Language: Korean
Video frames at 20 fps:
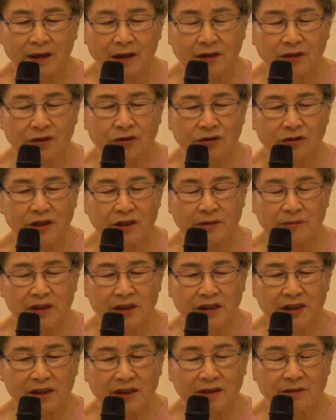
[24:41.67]

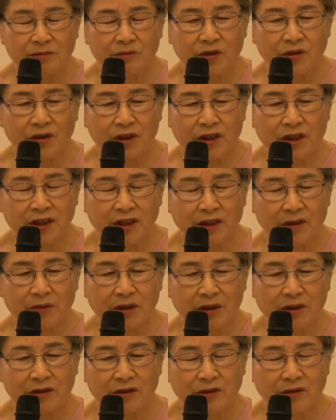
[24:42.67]
주님은 지금도 이
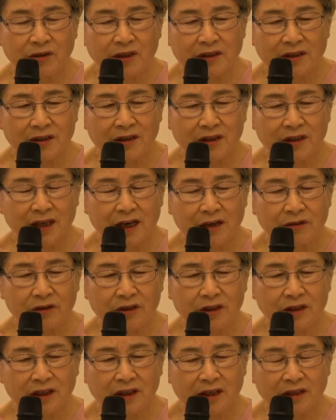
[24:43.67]
기회를 통해서
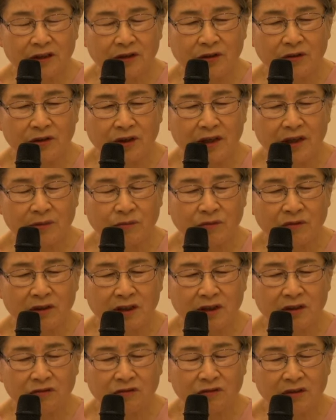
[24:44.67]
라우디게아 교회
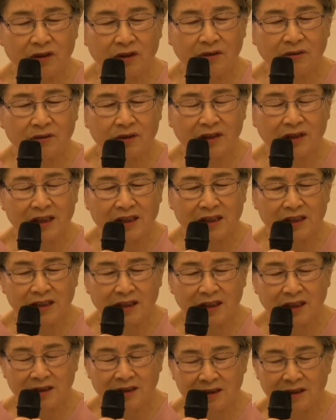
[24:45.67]
문을 두드리고
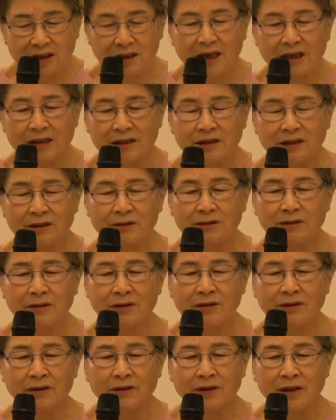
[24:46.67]
계신다는 걸
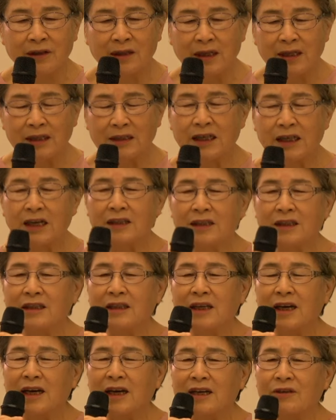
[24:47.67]
아시고 나는
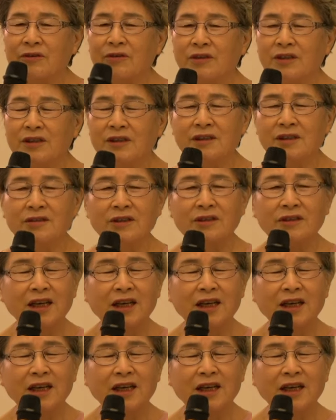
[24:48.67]
다 알고 있어요.